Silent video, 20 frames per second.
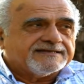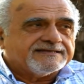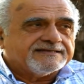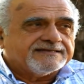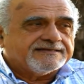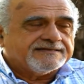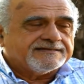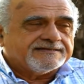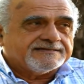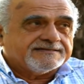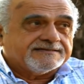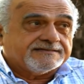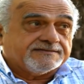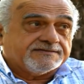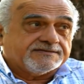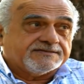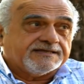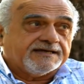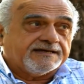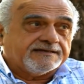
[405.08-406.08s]
eh,
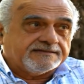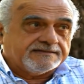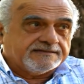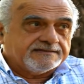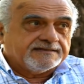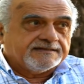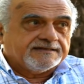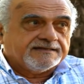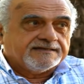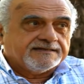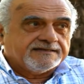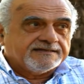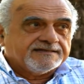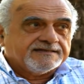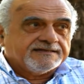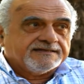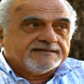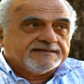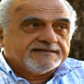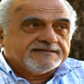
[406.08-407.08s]
o sea,
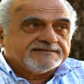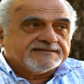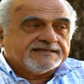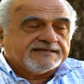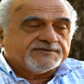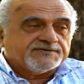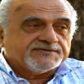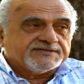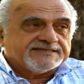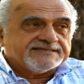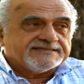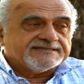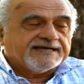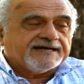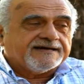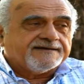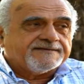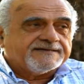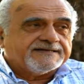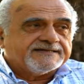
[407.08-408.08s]
se
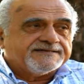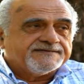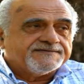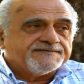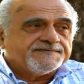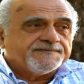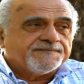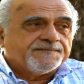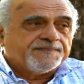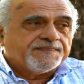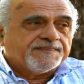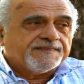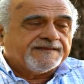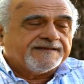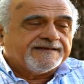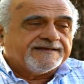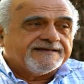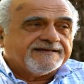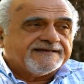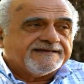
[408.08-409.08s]
cotizaba,
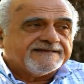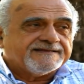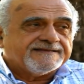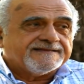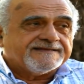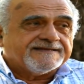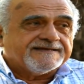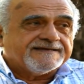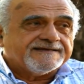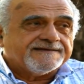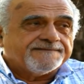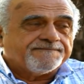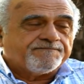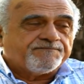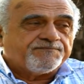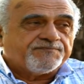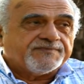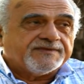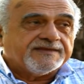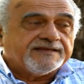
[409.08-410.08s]
¿no? Este,
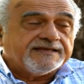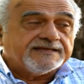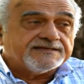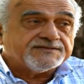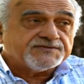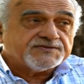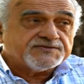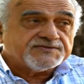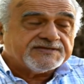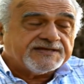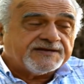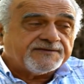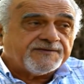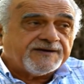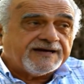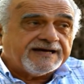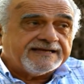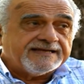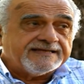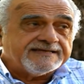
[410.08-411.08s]
y esos
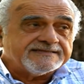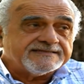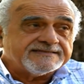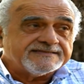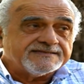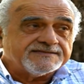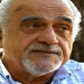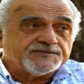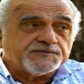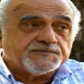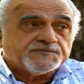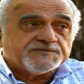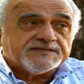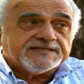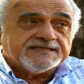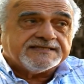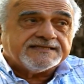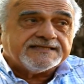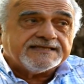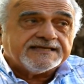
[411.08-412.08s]
yerbales
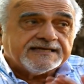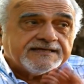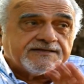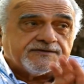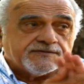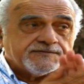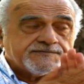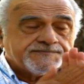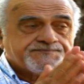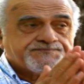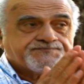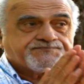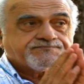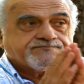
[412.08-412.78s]
subsistieron